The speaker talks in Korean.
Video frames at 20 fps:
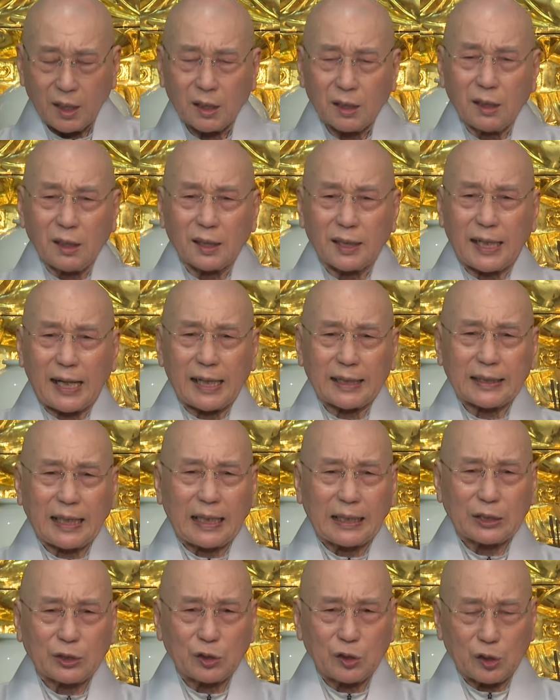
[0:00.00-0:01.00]
그런
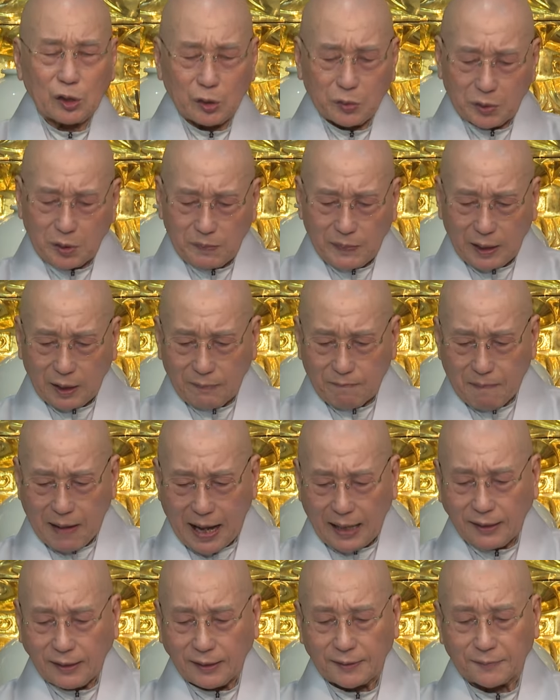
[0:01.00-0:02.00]
계산할 수 없을 만큼
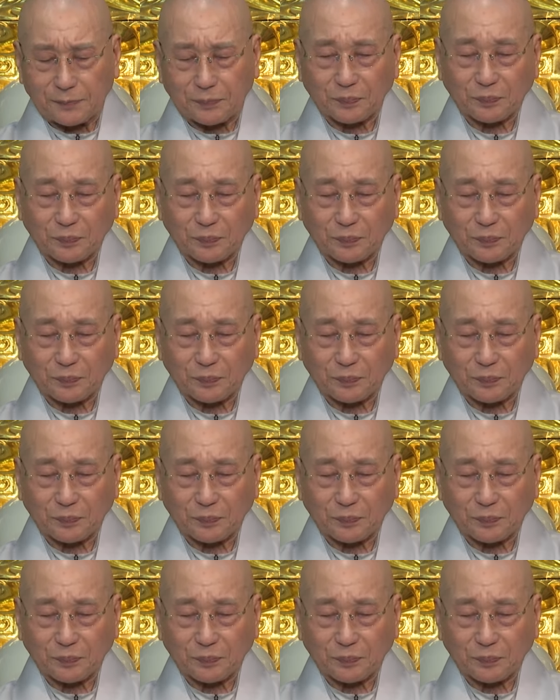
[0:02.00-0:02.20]
많은